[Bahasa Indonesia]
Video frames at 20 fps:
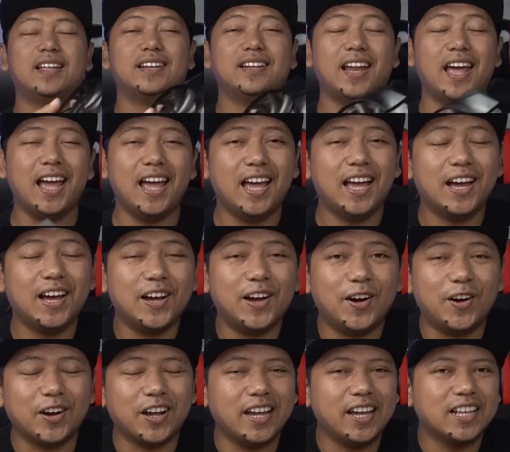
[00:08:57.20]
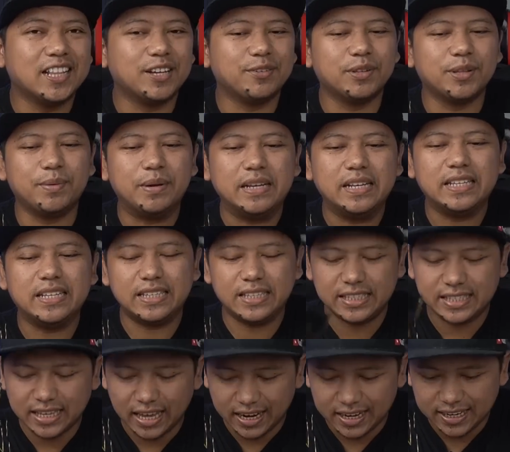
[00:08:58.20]
Nah, oke okay,
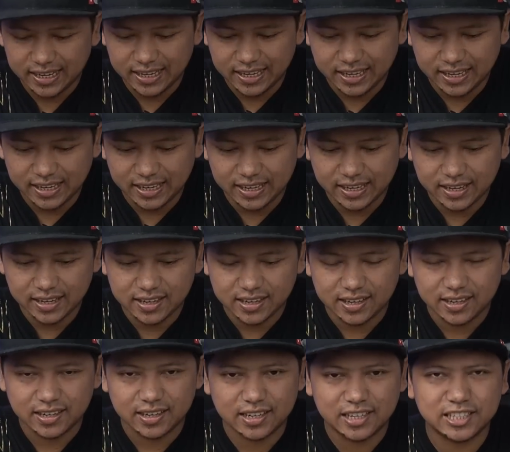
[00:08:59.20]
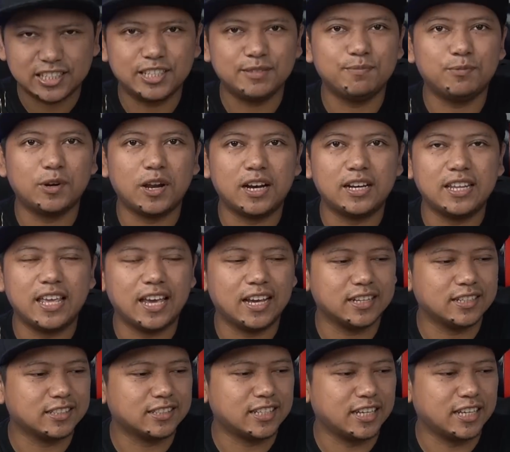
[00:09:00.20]
teman-teman, jadi uh, kesimpulan yang